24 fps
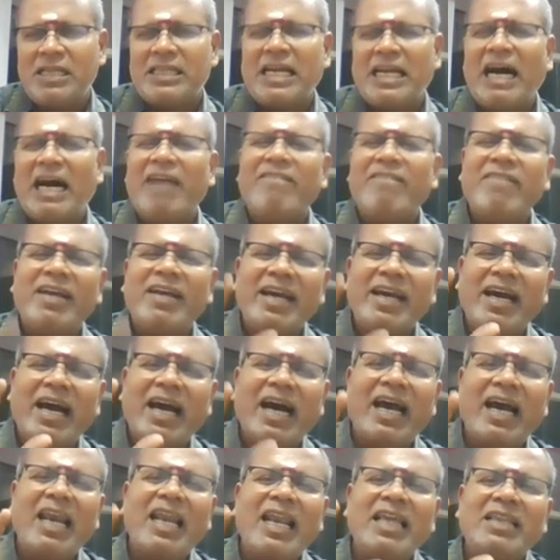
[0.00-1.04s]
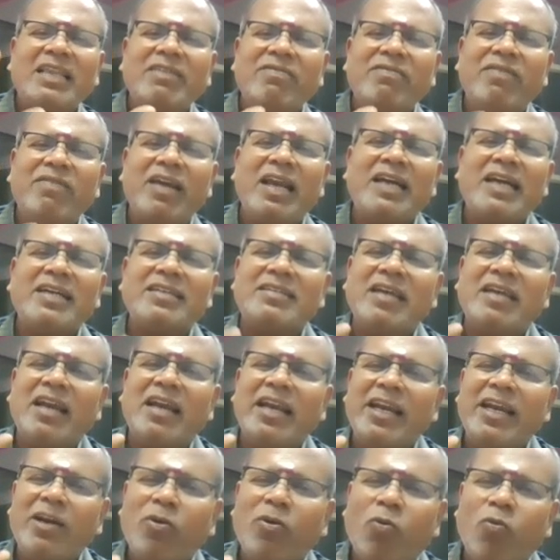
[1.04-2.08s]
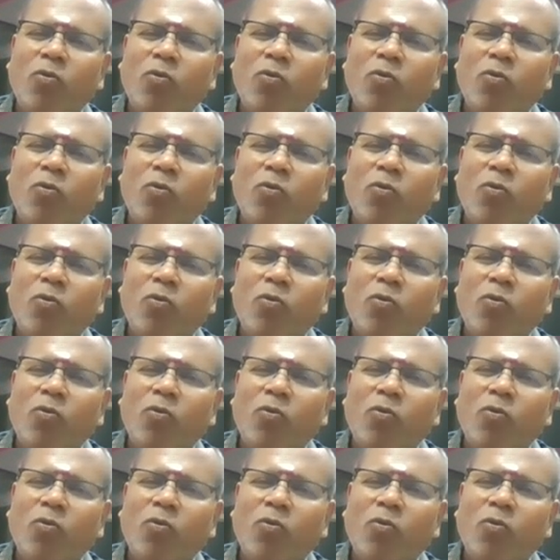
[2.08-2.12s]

தாவர அல்லது விலங்கு செல்லின்